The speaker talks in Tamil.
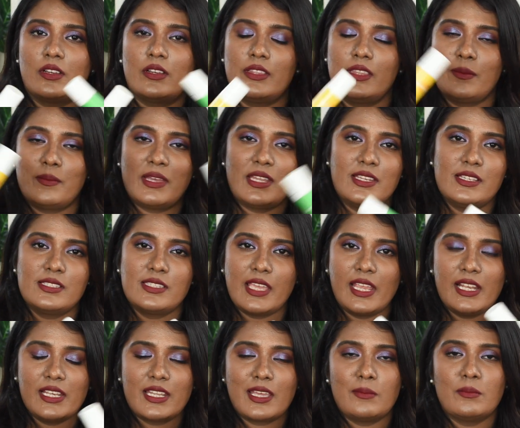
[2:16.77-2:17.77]
இந்த மாதிரி
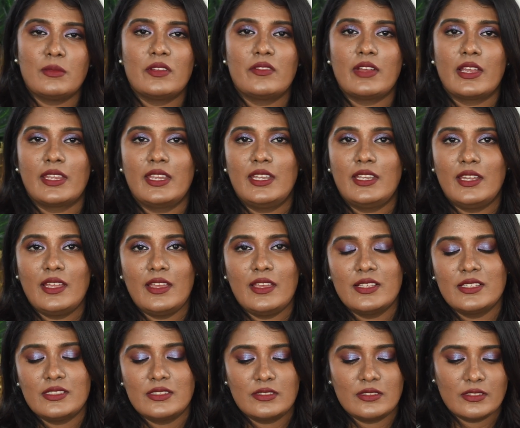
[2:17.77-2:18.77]
சேல் டைமில் வாங்கிட்டா
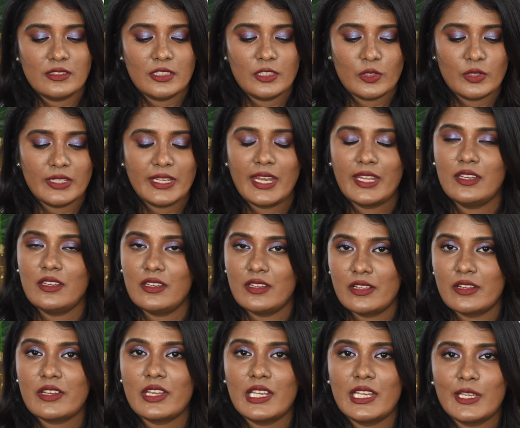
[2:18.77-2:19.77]
யூல் கெட் இட்
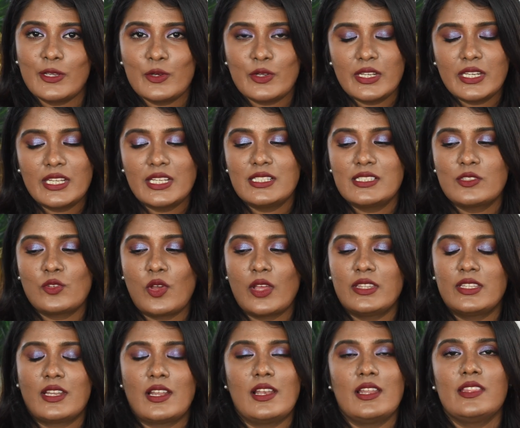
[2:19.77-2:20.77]
இன் ரியலி குட் டீல் ஸோ
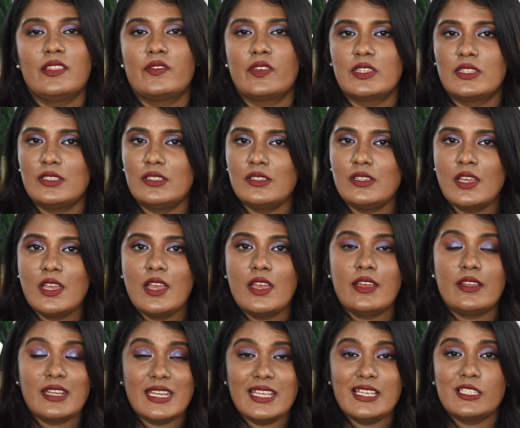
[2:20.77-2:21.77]
அதனால இது வந்து
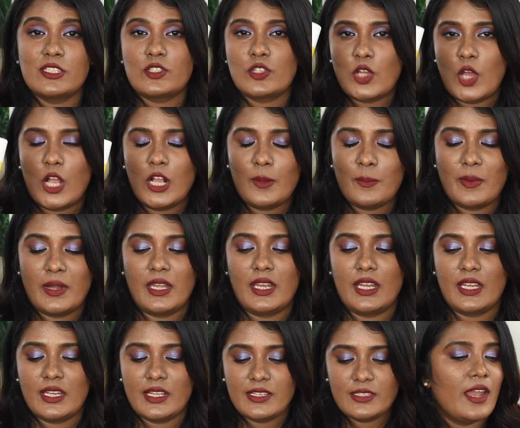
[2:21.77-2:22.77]
ரீஸ்டாக்
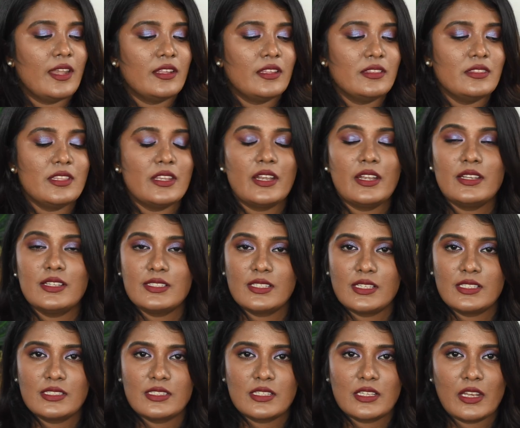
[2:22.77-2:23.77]
பண்ணிக்கிட்டேன் அண்ட் இந்த ரெண்டு
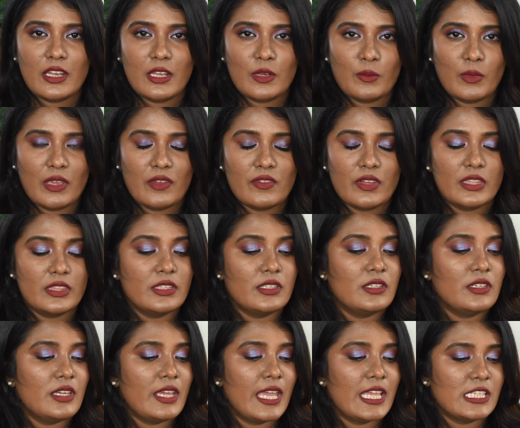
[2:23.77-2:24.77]
சன்ஸ்க்ரீனுமே
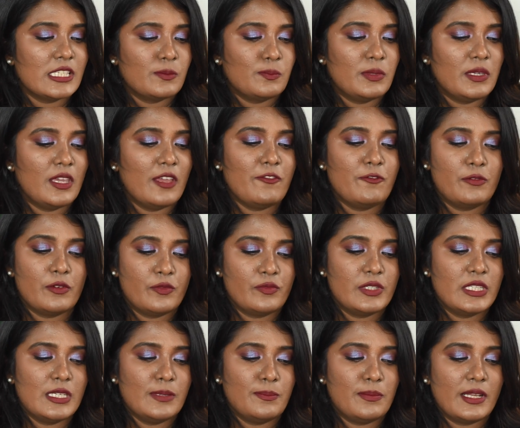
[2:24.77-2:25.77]
வந்து எஸ்பிஎஃப்
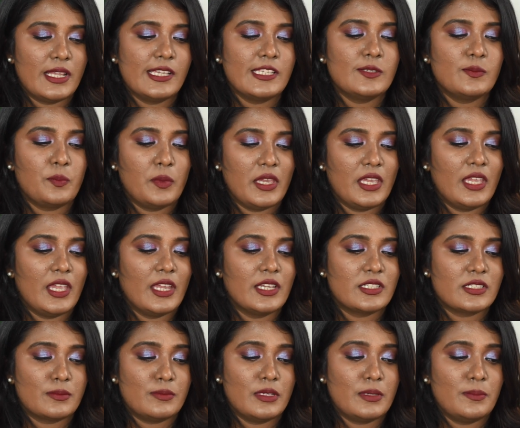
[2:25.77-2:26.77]
ஃபிஃப்டி ப்ளஸ் பிஏ
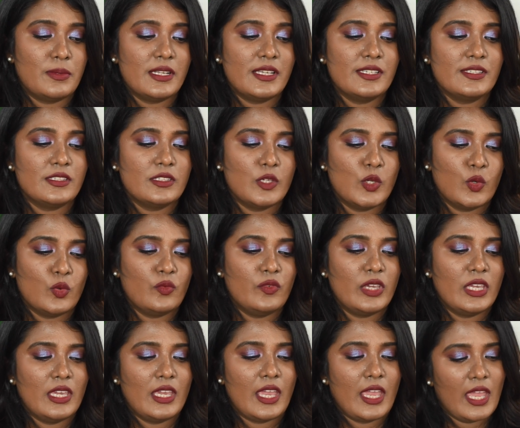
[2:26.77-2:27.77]
ட்ரிபிள் ப்ளஸ்
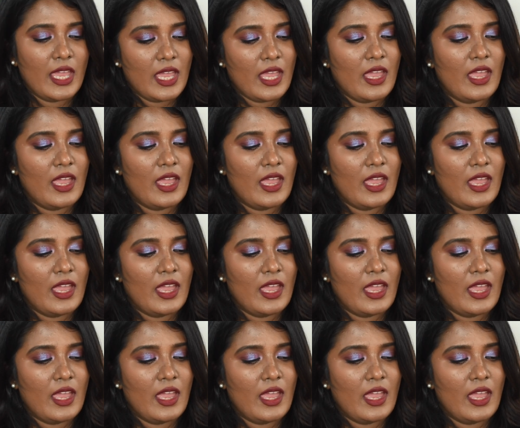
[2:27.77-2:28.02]
யூவிஏ